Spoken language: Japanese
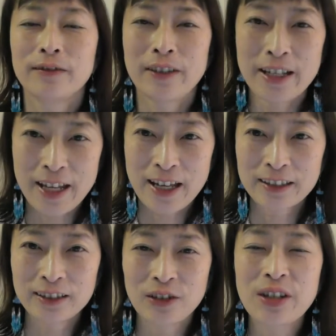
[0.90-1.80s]
皆さ
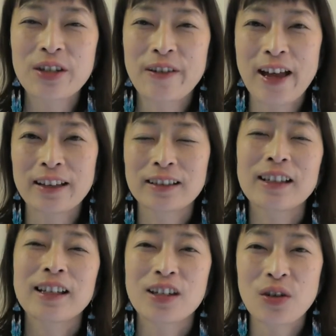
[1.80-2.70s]
んこんにちは
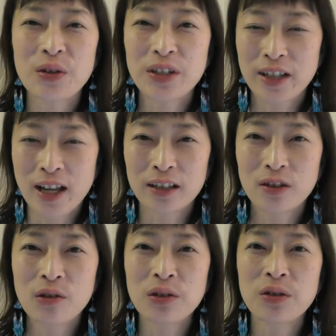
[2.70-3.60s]
非常識な
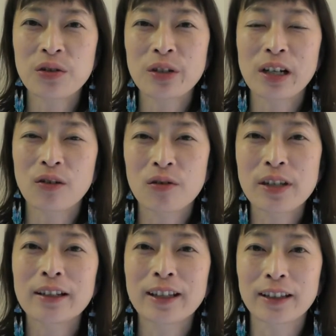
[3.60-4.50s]
教室集客
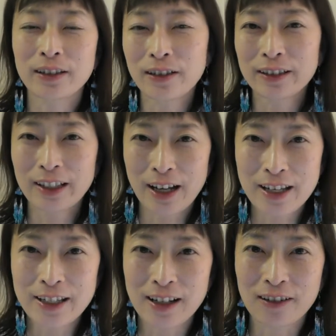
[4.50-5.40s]
コンサルタント
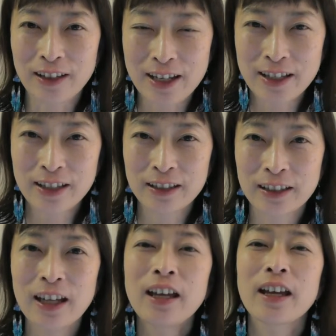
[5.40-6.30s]
高橋貴子です
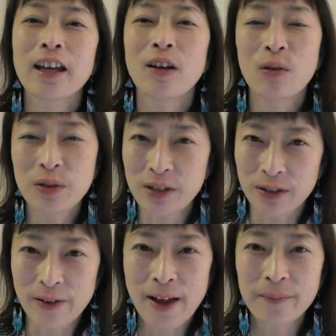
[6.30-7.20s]
本
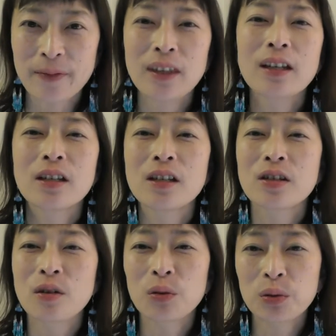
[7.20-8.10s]
日は
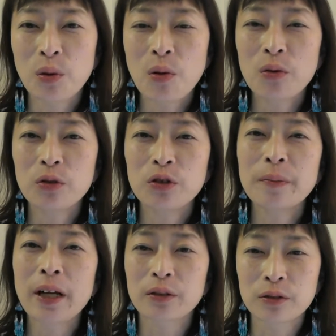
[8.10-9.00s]
仕事を
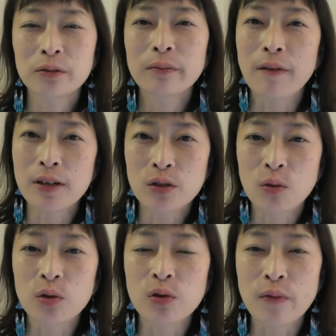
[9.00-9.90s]
うまく回
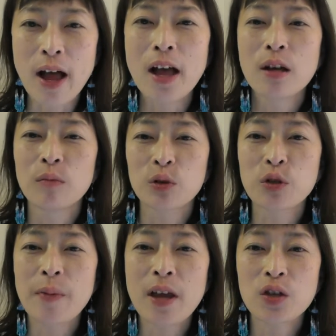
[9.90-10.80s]
すコツは
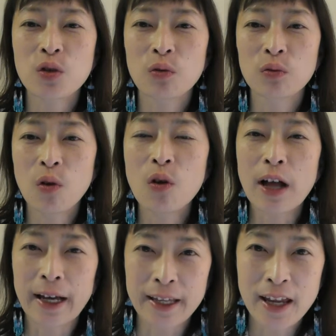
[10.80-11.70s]
モチベーション
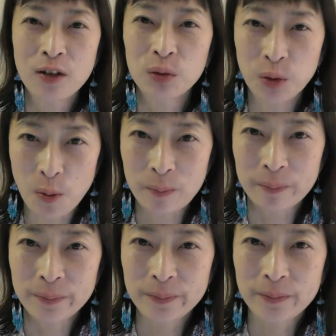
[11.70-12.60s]
を上げないこと
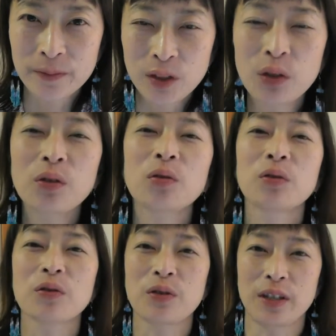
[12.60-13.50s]
というこ
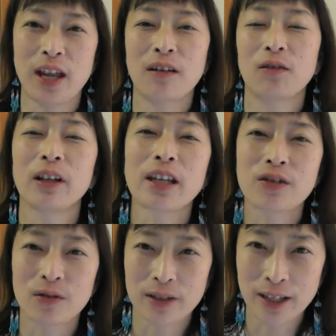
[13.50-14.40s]
とについてお
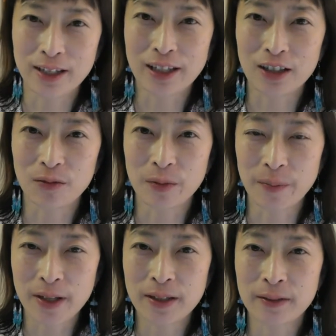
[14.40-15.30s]
話をしていきたいと思
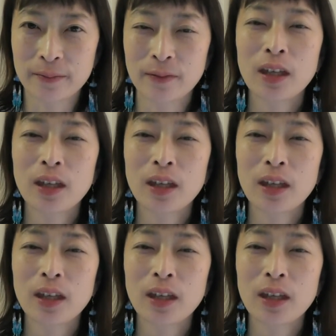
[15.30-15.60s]
います